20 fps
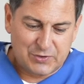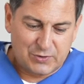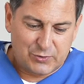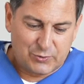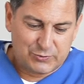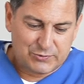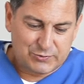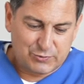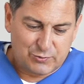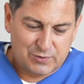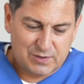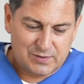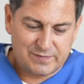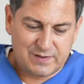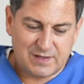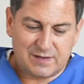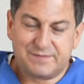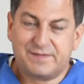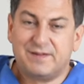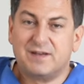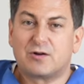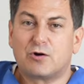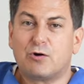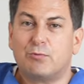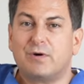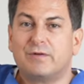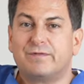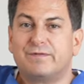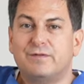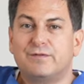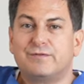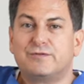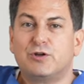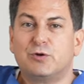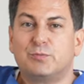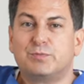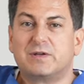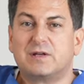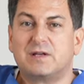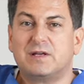und ungefähr 4,5
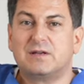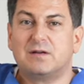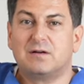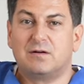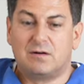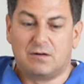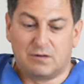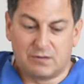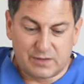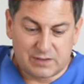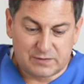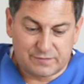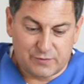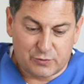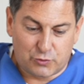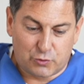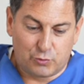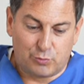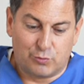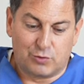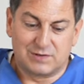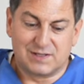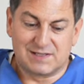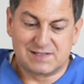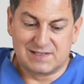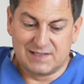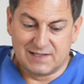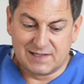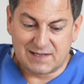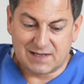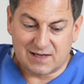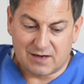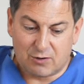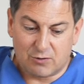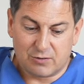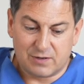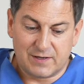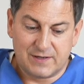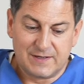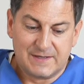Dioptrien Hornhautverkrümmung. Das linke
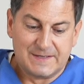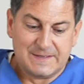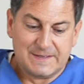Auge